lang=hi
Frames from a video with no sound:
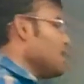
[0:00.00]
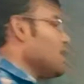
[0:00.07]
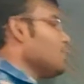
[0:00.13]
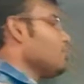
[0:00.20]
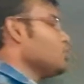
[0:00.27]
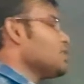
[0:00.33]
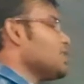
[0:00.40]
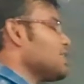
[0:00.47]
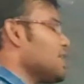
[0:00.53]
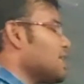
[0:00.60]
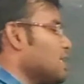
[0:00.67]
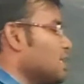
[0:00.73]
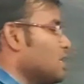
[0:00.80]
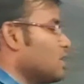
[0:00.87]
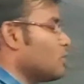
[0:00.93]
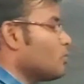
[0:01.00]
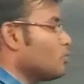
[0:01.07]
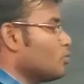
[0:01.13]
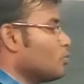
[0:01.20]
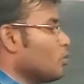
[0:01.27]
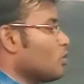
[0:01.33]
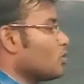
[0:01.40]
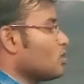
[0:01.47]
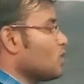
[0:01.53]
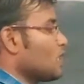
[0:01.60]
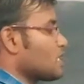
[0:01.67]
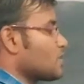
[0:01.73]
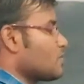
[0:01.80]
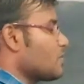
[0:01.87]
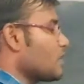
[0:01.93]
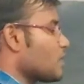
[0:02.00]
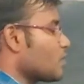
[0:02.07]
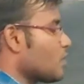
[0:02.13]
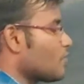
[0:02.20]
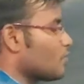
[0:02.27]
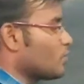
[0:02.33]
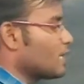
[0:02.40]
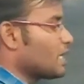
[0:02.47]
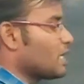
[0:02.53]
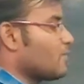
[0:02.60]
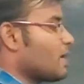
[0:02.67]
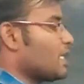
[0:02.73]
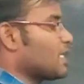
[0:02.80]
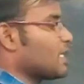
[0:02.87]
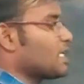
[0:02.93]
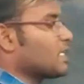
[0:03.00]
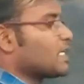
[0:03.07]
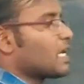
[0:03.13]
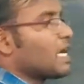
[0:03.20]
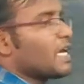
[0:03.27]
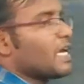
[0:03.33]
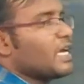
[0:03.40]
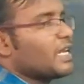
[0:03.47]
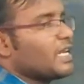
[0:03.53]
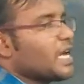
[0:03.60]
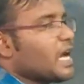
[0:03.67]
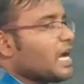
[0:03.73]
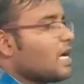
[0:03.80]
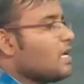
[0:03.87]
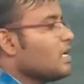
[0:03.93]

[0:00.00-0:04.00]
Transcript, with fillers: नहीं पूछा था कि वो 10 मीटर रफ होने के बाद कितना एरिया